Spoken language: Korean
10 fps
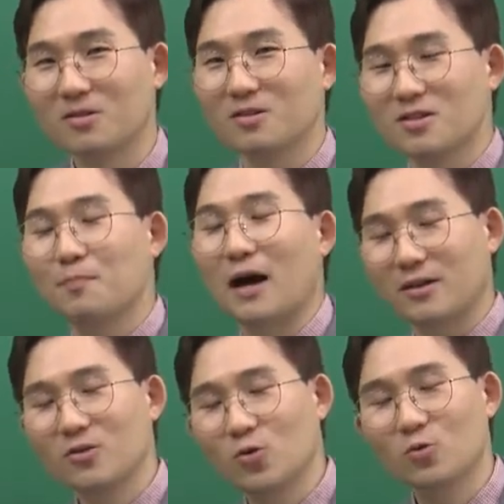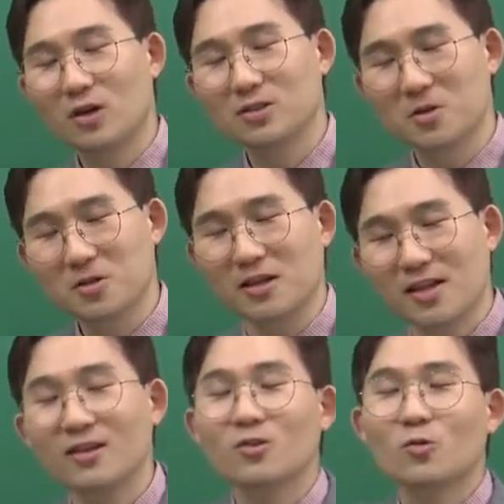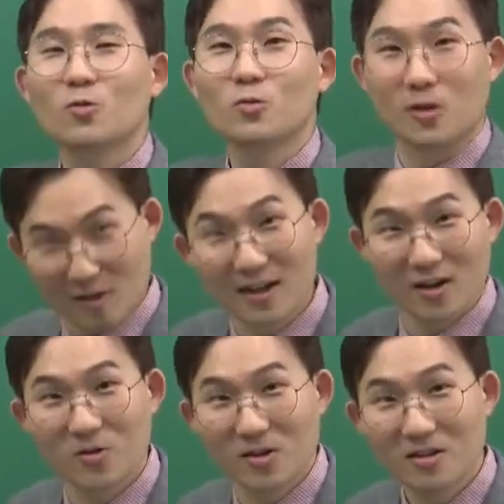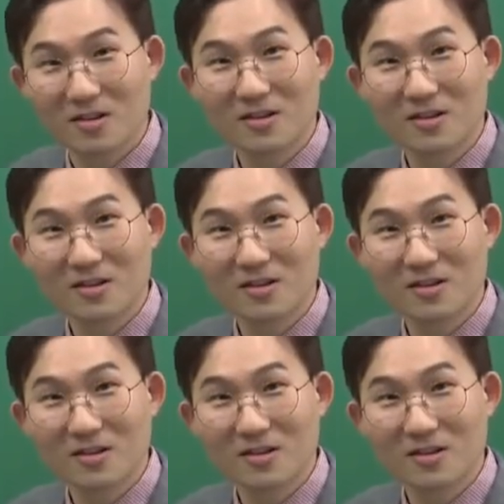이제 바뀐 교육과정에서 1학년 꼴로 들어가거든?